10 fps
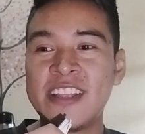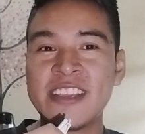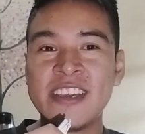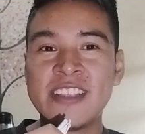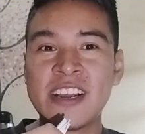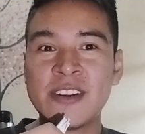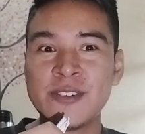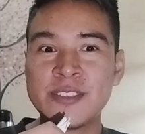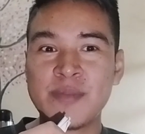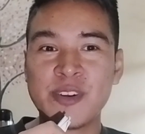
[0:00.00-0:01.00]
ante esta
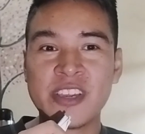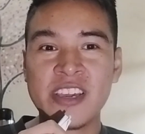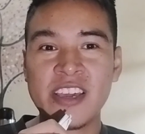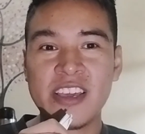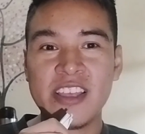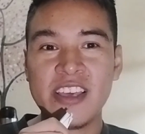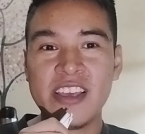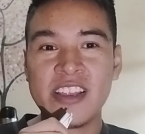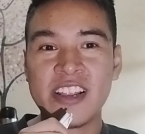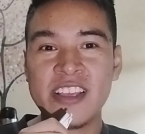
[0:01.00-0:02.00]
cosa, porque
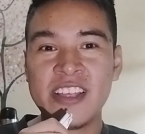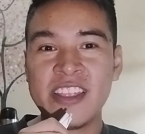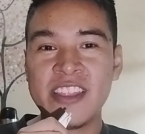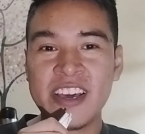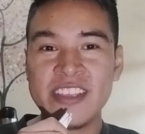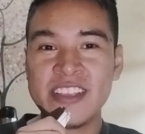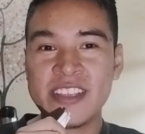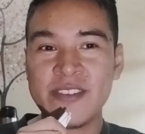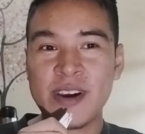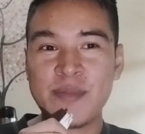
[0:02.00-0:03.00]
en realidad
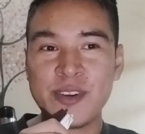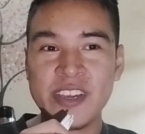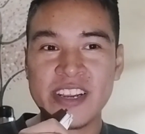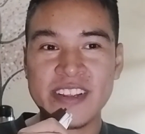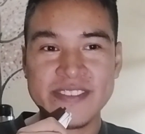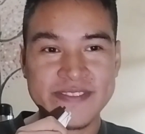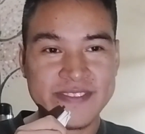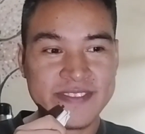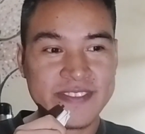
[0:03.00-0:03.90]
nadie te va a apoyar.